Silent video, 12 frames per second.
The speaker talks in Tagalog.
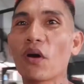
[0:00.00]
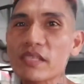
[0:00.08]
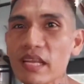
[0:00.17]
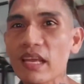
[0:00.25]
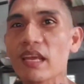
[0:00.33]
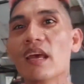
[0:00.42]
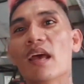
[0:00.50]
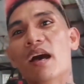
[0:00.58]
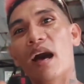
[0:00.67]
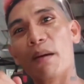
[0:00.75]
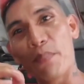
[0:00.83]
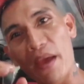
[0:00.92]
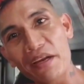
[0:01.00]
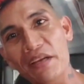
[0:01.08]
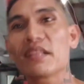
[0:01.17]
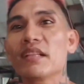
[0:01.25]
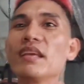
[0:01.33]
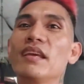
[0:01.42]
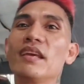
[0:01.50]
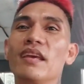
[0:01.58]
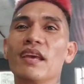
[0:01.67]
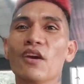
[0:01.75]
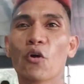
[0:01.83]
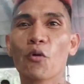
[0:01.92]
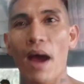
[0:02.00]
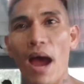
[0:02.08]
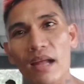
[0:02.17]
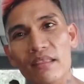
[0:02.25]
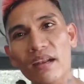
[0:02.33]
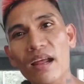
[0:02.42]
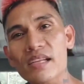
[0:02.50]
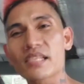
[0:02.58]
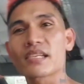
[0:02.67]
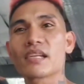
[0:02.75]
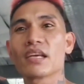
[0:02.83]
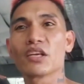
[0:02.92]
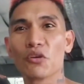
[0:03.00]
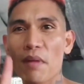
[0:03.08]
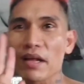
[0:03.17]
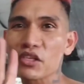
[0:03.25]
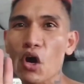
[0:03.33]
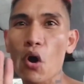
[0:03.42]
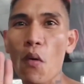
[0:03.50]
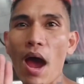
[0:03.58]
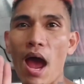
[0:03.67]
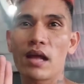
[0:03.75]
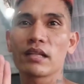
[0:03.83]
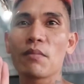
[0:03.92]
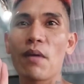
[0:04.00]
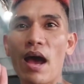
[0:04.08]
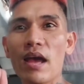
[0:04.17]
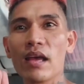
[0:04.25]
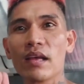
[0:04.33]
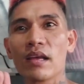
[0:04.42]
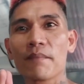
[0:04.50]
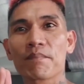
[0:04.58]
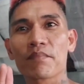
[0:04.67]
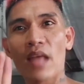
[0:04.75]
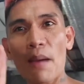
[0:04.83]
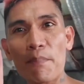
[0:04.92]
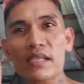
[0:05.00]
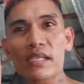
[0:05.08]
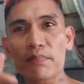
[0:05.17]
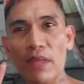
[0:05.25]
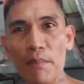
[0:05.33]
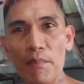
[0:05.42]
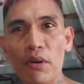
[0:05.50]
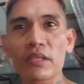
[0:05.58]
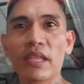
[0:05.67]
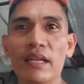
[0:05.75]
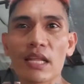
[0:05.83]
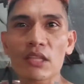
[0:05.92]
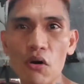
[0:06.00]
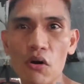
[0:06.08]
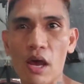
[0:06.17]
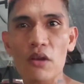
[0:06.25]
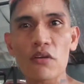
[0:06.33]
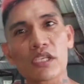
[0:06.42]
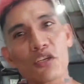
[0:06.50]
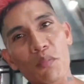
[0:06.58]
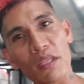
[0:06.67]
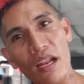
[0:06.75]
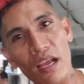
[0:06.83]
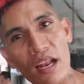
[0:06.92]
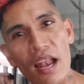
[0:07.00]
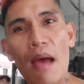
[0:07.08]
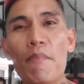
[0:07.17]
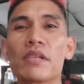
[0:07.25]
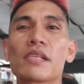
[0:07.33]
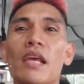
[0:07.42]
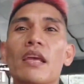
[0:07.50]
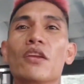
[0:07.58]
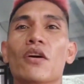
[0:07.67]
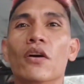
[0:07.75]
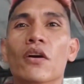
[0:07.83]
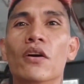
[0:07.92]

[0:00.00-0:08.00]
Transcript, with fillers: Kasi apparently, umaatras yung magjowa, di ba? Dapat September 10 na to. Ano, sino ba talaga lalaban sa inyo?